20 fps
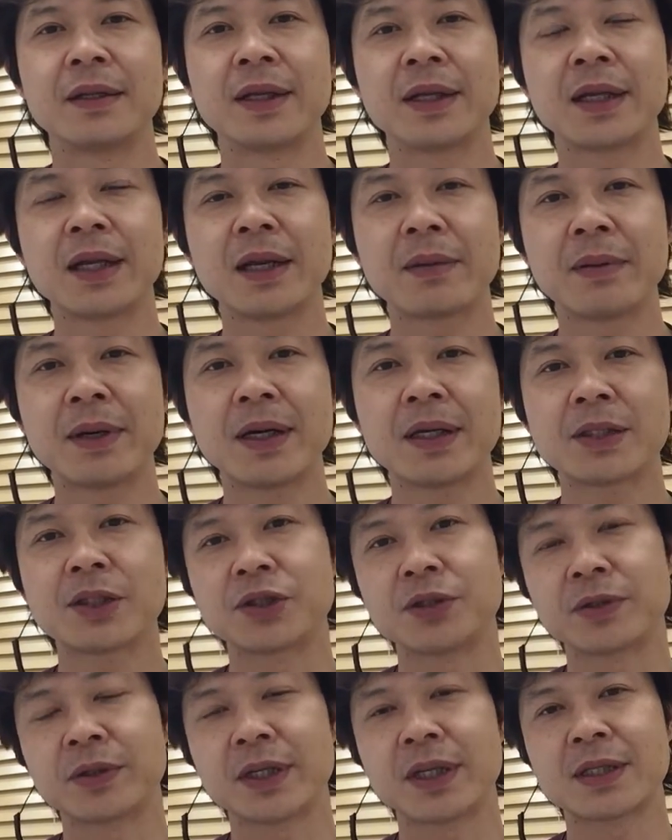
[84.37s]
できれば
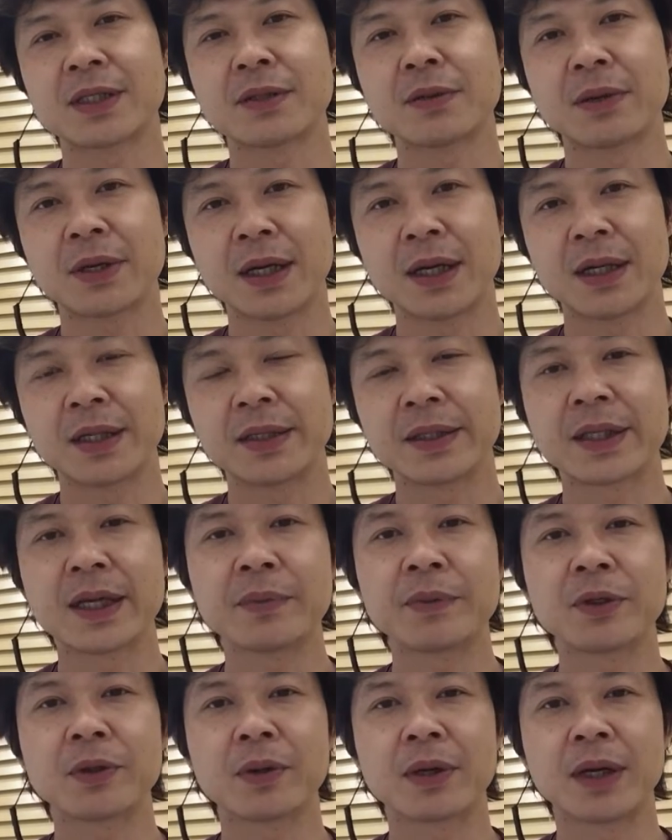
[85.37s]
出血とか
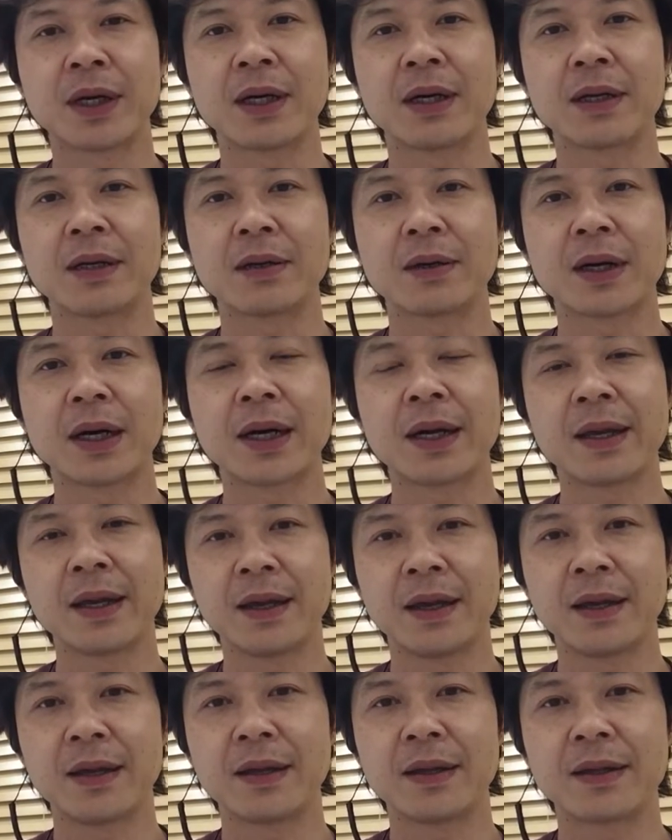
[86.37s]
痛みとか腫
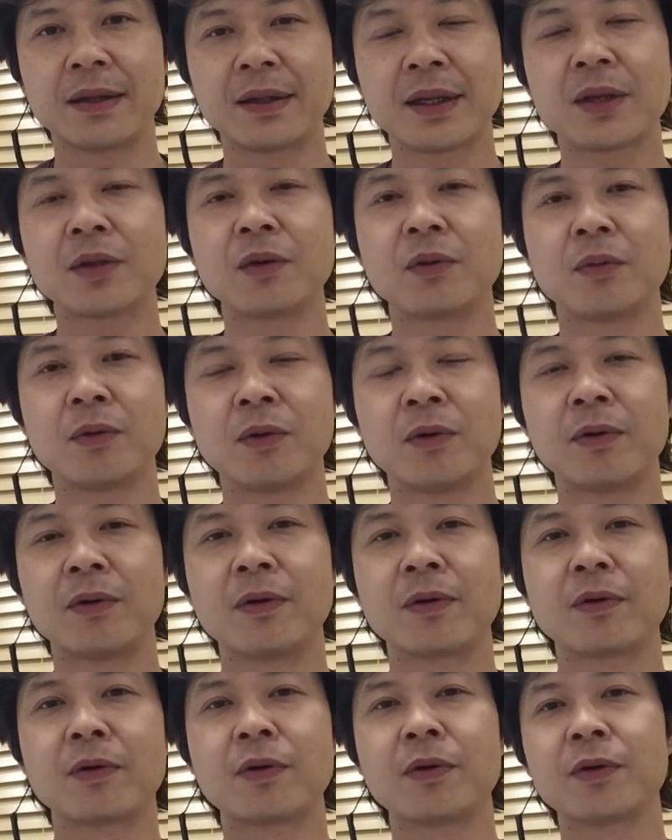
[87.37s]
れなど
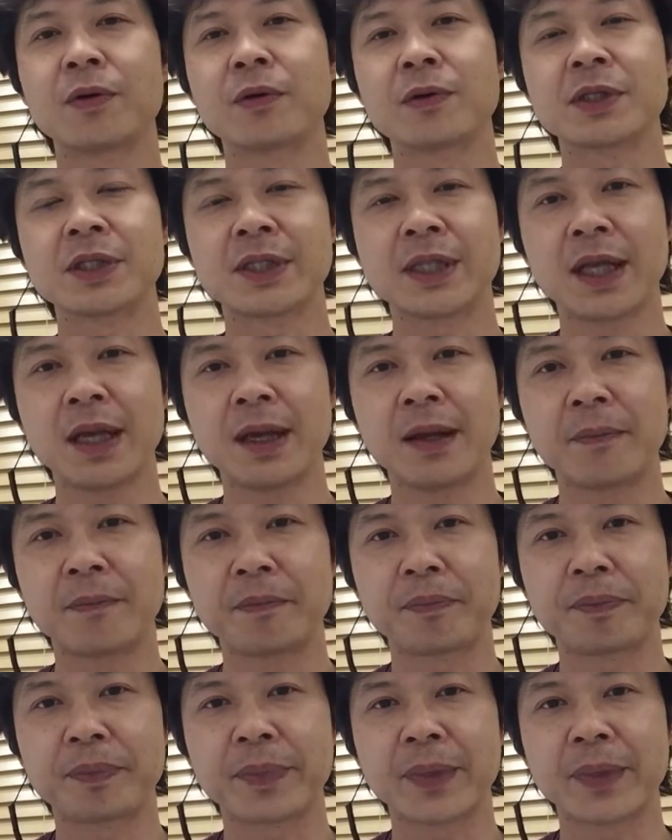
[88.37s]
も考慮して